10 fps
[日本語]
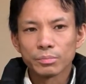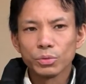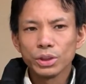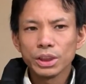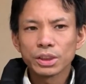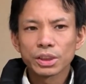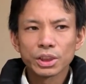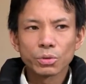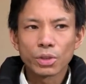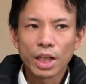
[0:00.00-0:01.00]
無意
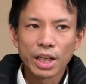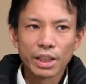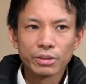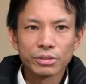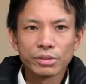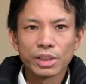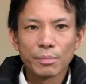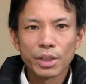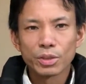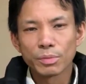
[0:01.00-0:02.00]
識を変える
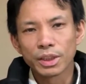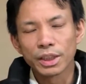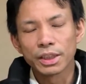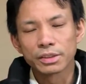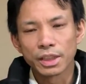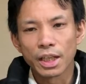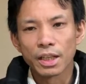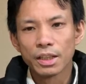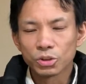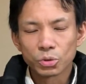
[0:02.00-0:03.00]
レベルまでです
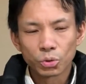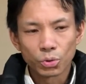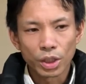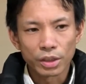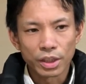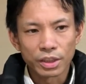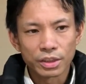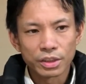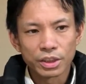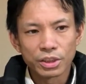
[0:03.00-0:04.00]
ね、行くことがで
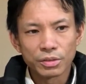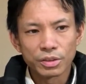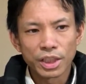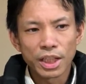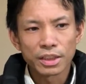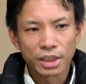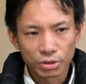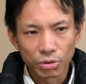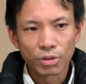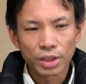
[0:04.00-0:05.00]
きない
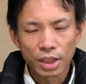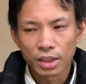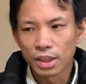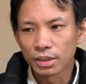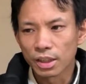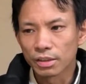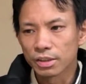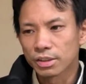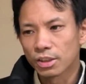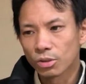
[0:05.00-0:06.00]
かと考えたん
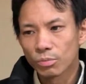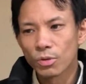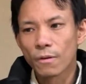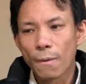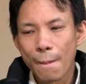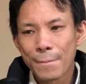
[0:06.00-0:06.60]
ですけれども、